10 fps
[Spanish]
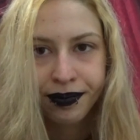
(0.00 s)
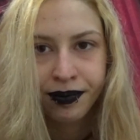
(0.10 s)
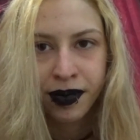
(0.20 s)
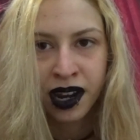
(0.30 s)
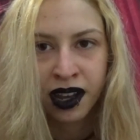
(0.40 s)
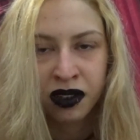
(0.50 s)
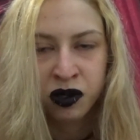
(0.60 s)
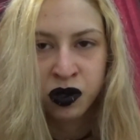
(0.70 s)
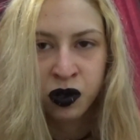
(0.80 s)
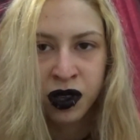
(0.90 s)
para que yo
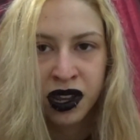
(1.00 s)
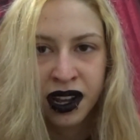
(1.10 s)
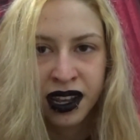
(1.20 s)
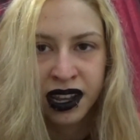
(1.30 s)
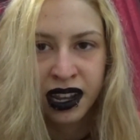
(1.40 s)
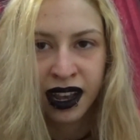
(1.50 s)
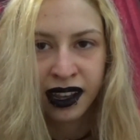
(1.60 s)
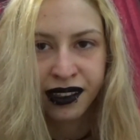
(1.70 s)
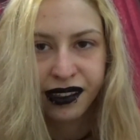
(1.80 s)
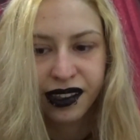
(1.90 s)
estuviera en la
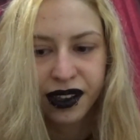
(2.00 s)
agencia.